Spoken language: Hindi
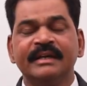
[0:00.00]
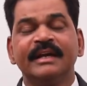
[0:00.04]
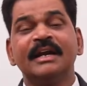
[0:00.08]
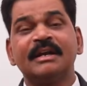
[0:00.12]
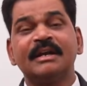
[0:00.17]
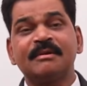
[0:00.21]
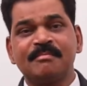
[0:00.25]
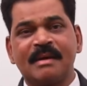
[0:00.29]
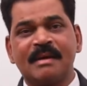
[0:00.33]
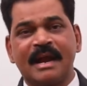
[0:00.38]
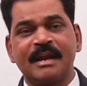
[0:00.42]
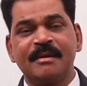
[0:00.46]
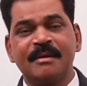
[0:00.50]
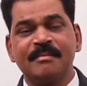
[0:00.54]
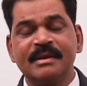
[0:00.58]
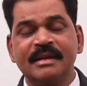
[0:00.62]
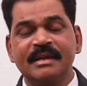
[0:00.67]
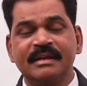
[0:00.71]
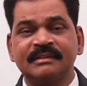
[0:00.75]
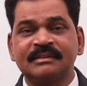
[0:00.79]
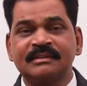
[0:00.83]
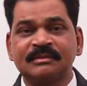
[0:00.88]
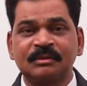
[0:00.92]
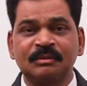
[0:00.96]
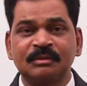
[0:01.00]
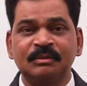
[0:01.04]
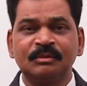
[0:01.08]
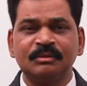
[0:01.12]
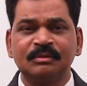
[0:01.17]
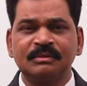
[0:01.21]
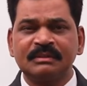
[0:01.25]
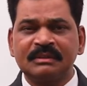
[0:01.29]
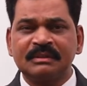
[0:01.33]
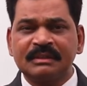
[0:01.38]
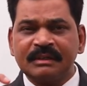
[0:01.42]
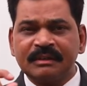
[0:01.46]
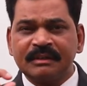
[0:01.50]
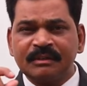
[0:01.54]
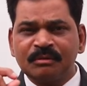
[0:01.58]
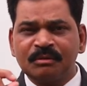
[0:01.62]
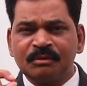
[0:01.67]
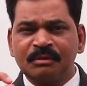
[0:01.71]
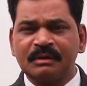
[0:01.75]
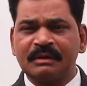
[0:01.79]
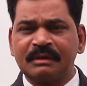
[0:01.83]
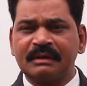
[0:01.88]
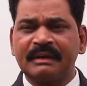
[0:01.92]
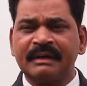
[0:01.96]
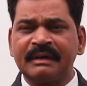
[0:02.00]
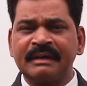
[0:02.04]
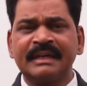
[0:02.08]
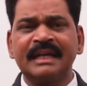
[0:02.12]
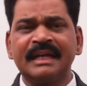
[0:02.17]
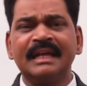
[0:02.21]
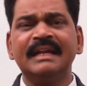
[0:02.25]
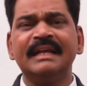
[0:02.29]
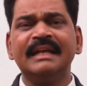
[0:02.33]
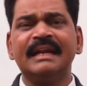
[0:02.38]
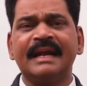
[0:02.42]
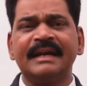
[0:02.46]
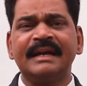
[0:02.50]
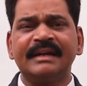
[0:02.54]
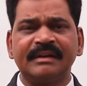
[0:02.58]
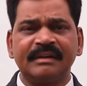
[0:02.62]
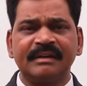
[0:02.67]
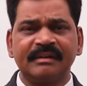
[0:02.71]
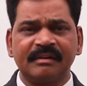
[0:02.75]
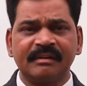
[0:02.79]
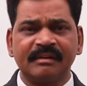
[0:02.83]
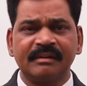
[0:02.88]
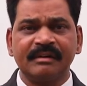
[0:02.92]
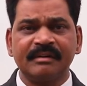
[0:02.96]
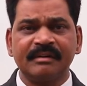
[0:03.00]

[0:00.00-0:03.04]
इट माइट बी योर डेली राइटिंग